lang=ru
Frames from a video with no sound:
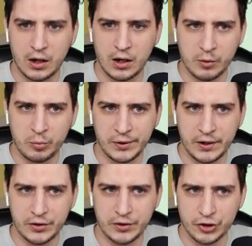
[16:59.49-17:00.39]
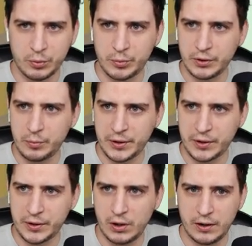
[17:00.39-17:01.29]
в геймплее, чтобы было
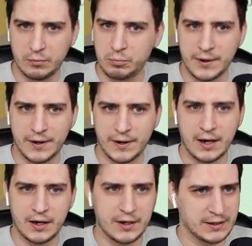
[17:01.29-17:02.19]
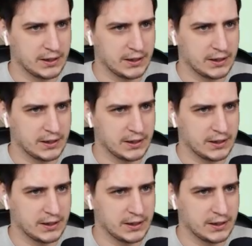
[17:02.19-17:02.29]
прикольно. Пока хз.